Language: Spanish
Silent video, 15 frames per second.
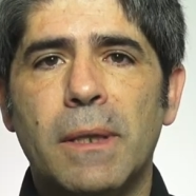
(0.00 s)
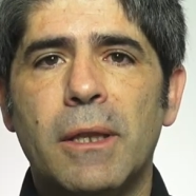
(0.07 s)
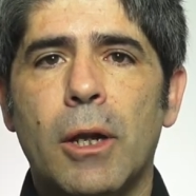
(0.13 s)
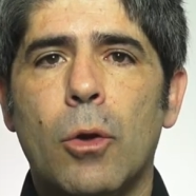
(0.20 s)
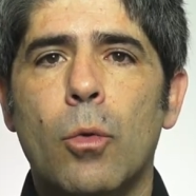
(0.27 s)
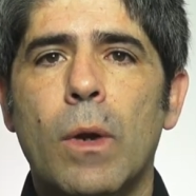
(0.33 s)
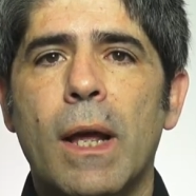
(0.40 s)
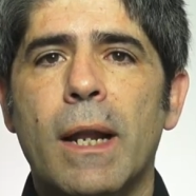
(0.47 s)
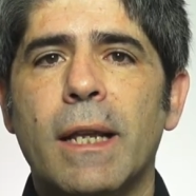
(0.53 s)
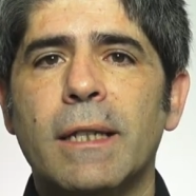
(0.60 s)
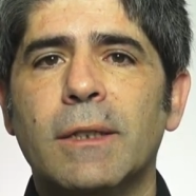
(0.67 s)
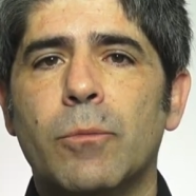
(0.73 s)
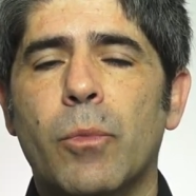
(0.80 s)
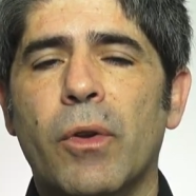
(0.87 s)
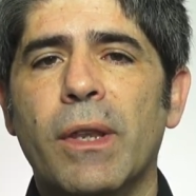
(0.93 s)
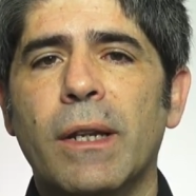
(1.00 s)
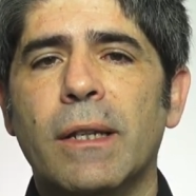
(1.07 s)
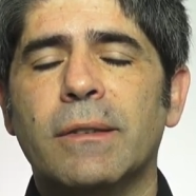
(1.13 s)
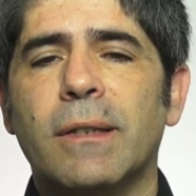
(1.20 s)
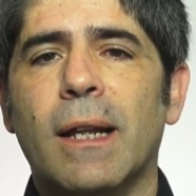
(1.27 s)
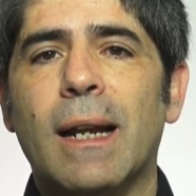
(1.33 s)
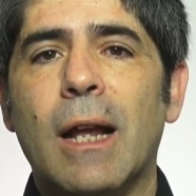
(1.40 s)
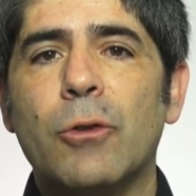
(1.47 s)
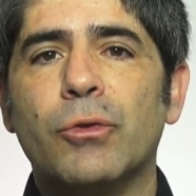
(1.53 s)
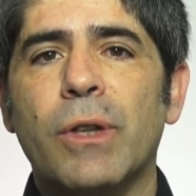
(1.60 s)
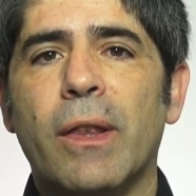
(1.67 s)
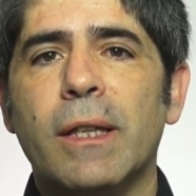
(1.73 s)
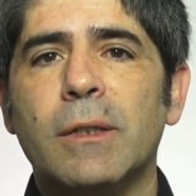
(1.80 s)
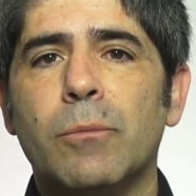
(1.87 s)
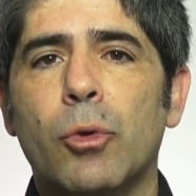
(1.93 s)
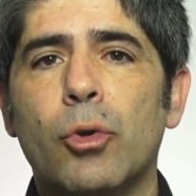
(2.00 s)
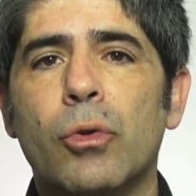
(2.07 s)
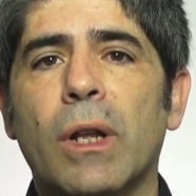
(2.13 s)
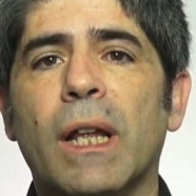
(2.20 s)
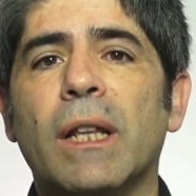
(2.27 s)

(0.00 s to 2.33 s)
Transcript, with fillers: ventriculares pueden estar causadas por